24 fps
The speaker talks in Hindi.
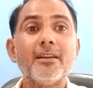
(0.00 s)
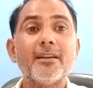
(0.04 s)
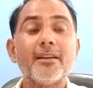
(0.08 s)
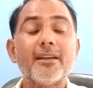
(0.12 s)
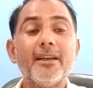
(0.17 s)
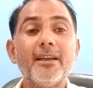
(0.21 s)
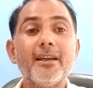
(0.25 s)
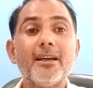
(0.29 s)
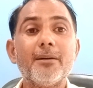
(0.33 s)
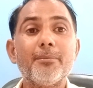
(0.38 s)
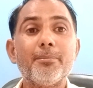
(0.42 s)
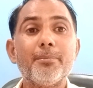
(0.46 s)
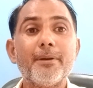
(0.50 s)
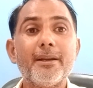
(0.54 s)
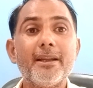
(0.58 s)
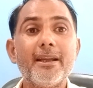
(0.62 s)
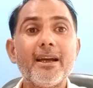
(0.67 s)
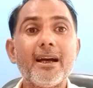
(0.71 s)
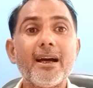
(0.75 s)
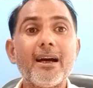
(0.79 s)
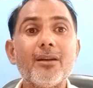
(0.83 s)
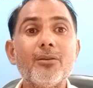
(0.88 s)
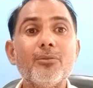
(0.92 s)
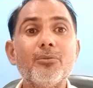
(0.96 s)
कि अपने
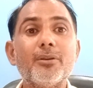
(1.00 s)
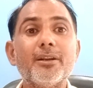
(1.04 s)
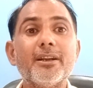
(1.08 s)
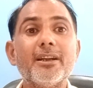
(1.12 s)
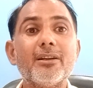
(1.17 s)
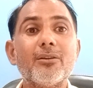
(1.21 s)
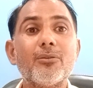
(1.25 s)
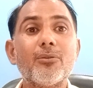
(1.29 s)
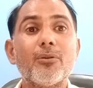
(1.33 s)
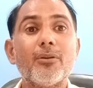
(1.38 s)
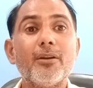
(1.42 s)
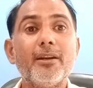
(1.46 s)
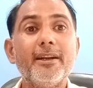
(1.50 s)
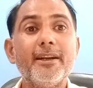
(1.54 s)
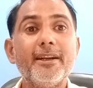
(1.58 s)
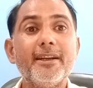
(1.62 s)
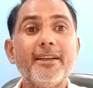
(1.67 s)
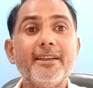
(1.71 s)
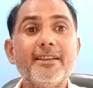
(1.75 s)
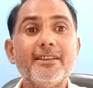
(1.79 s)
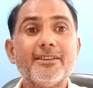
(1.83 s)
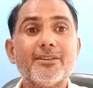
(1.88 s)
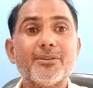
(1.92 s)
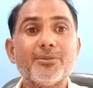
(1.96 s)
आलू की
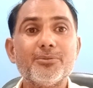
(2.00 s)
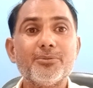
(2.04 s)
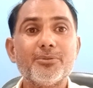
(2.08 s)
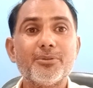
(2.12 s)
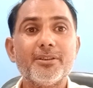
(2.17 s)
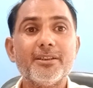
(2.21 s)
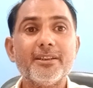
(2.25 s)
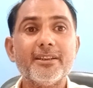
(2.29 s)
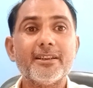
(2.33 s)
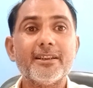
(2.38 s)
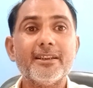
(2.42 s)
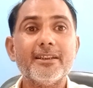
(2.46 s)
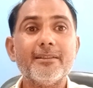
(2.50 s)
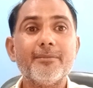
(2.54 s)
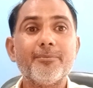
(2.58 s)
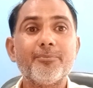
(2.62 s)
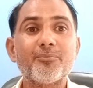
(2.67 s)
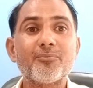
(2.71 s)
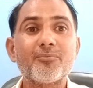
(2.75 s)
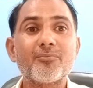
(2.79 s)
क्वालिटी ज़रूर देखें